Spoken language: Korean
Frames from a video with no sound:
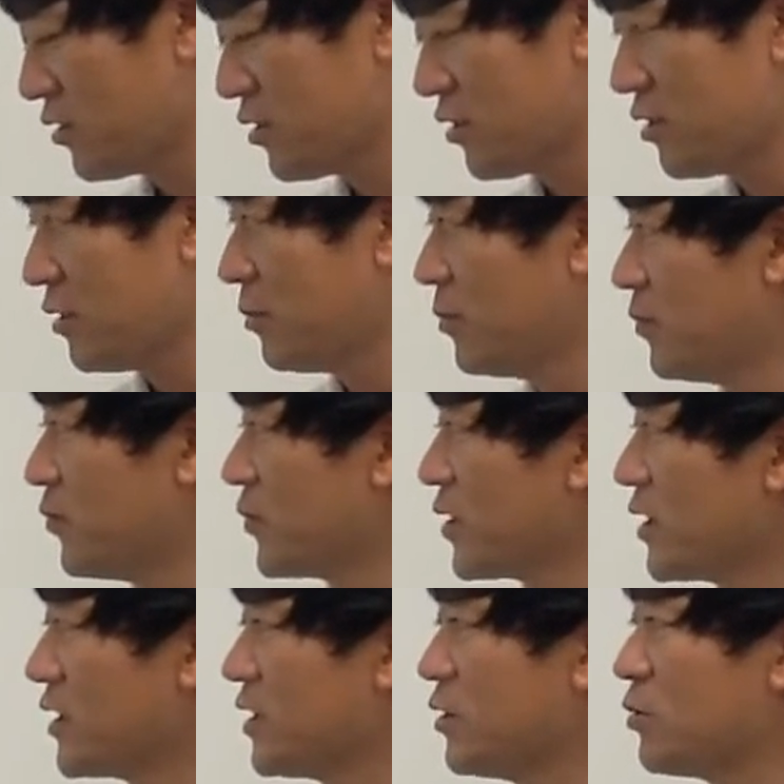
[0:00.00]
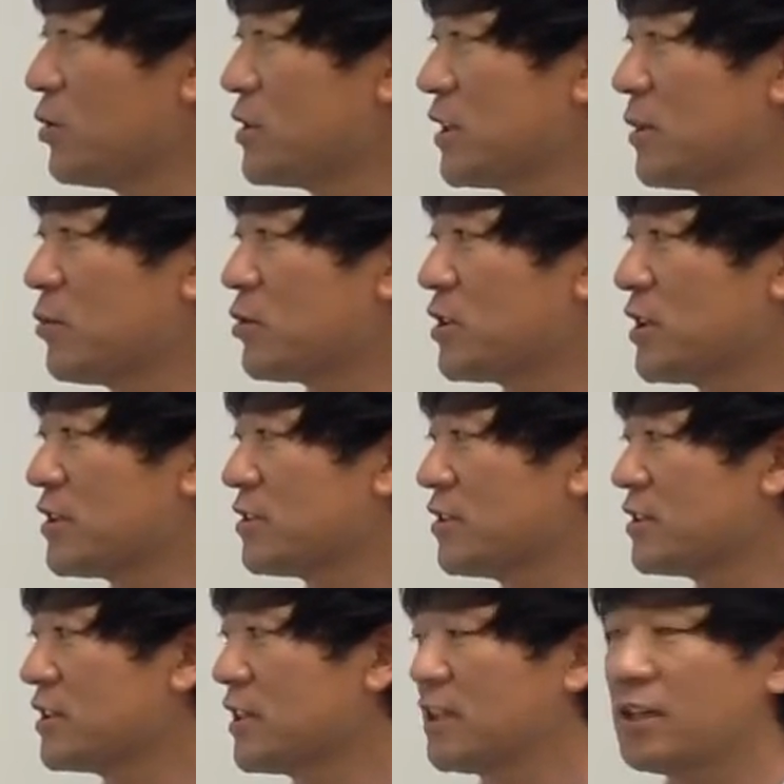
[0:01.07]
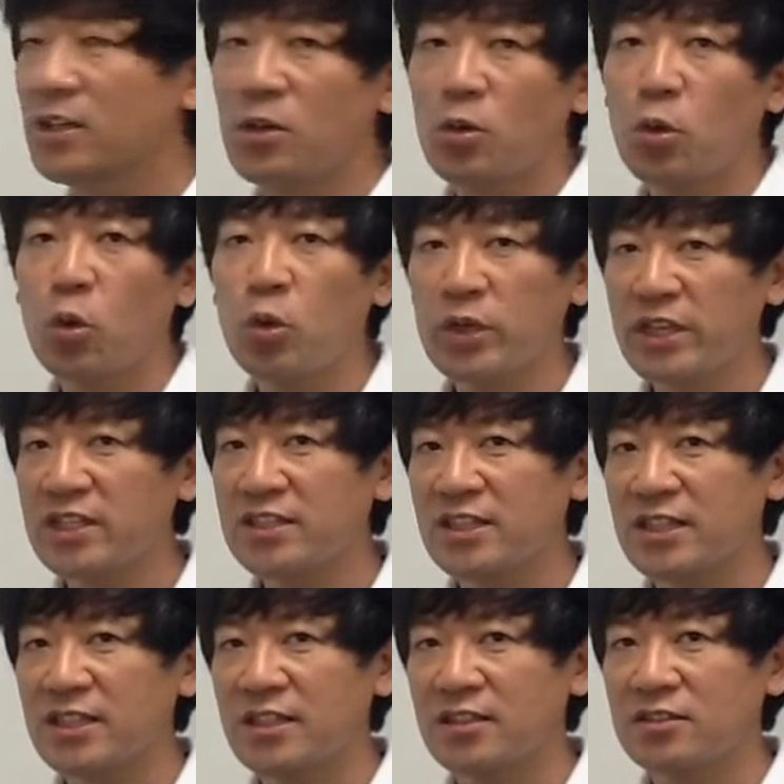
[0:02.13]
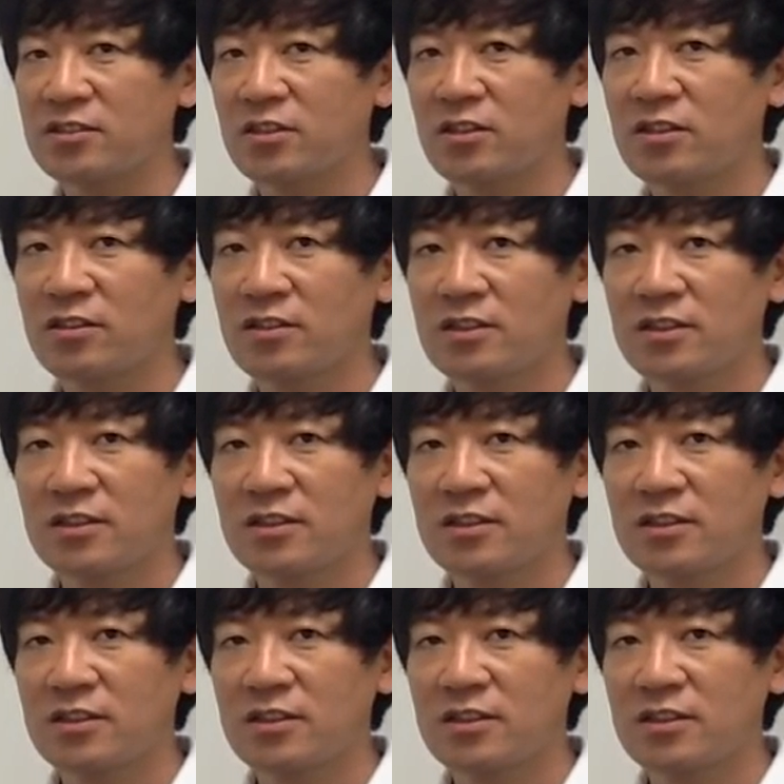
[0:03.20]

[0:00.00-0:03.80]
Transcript: 것처럼 기록을 잘못해서 이제 오기를 한다 그러죠.